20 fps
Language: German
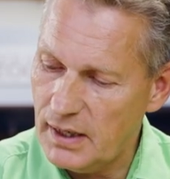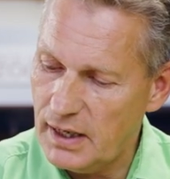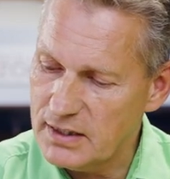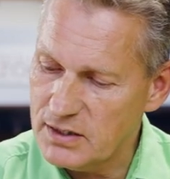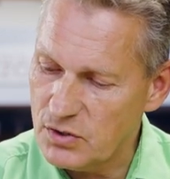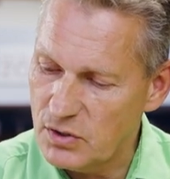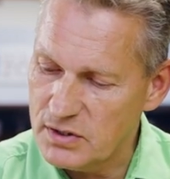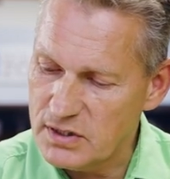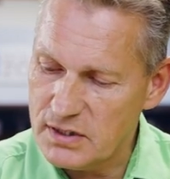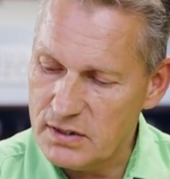
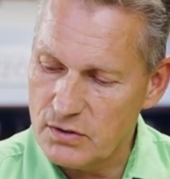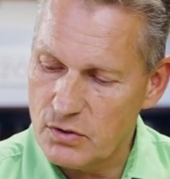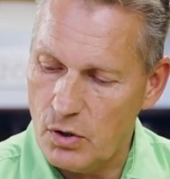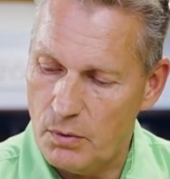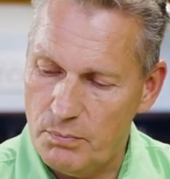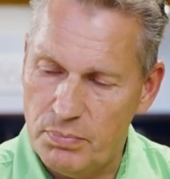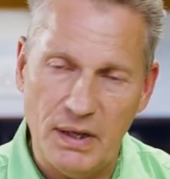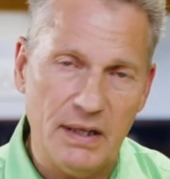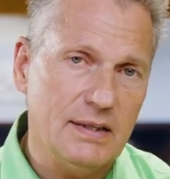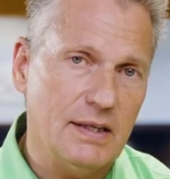ansonsten
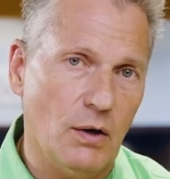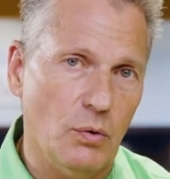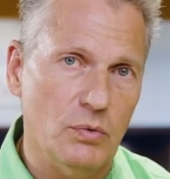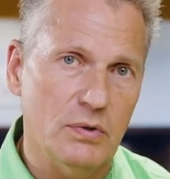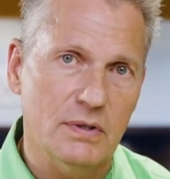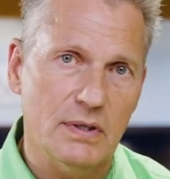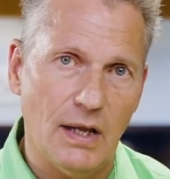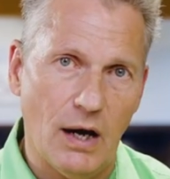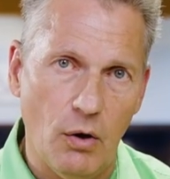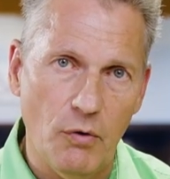komplett da
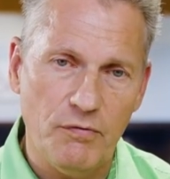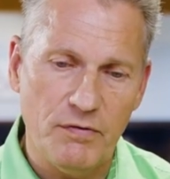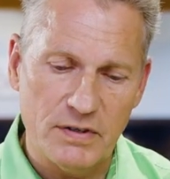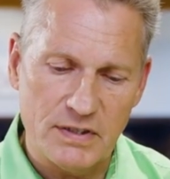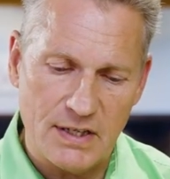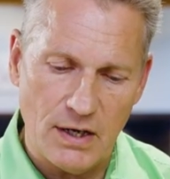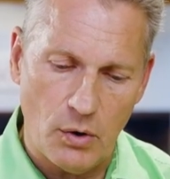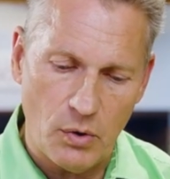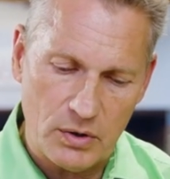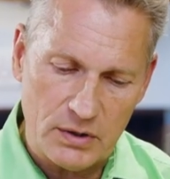unten
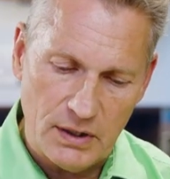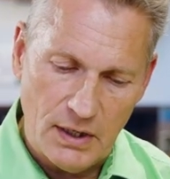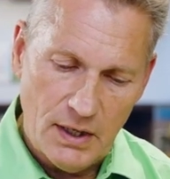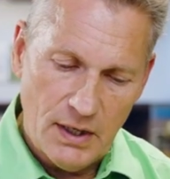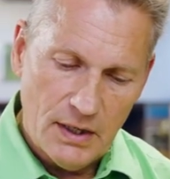aufgesaugt